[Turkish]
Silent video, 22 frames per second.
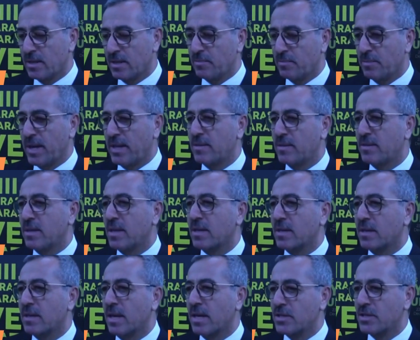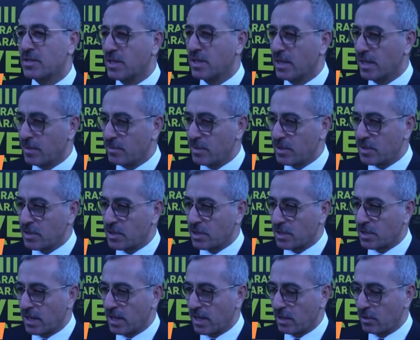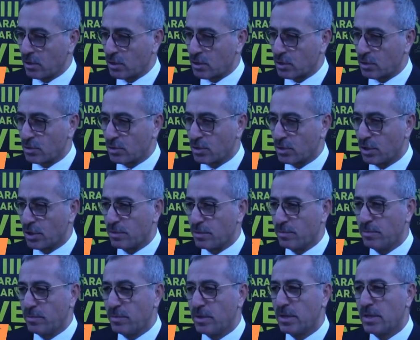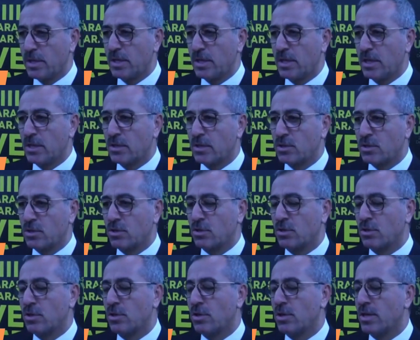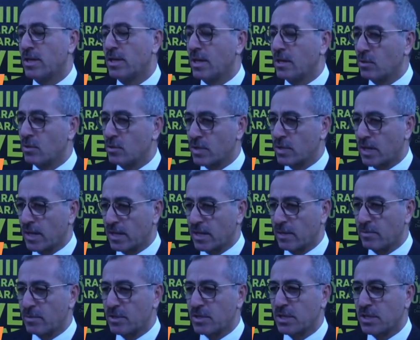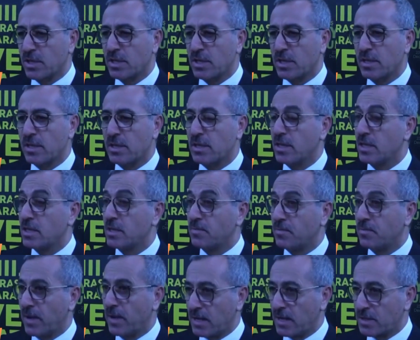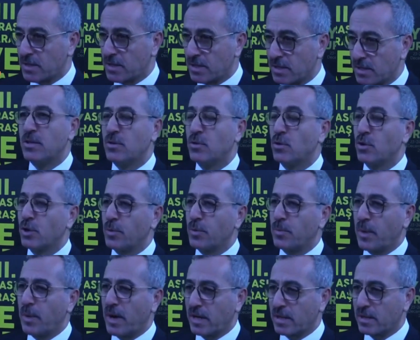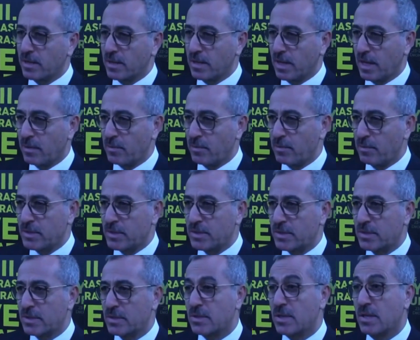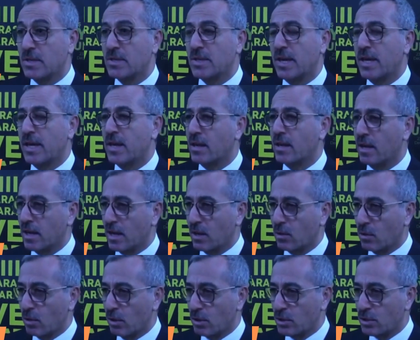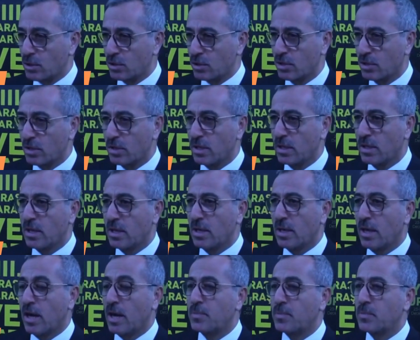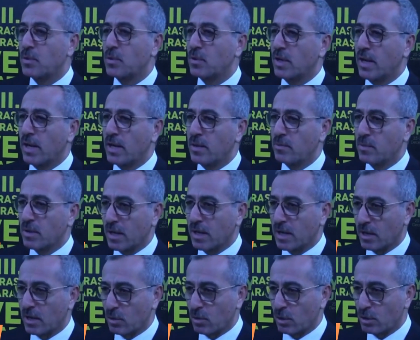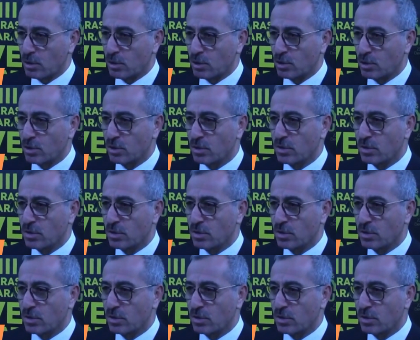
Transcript: Ben tekrar şehrimiz için hayırlı olsun diyorum. Çünkü Yedi Güzel Adam'ın şiiri Necip Fazıl, Nuri Pakdil abimiz, Sezai Karakoç, Abdurrahim Karakoç,